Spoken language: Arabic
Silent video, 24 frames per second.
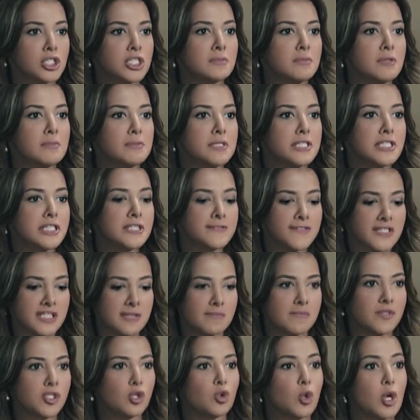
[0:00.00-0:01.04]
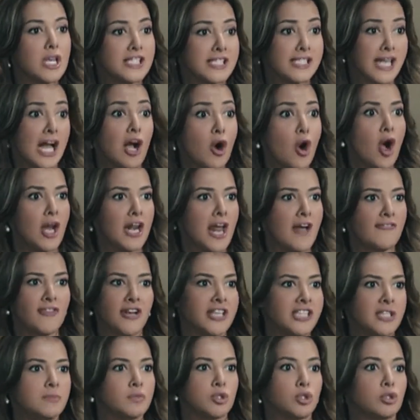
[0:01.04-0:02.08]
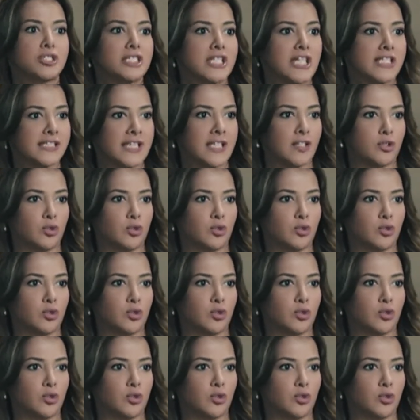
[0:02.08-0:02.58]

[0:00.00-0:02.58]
كنت ببقى نفسي امسكه اسكعه على قفا كده من كتر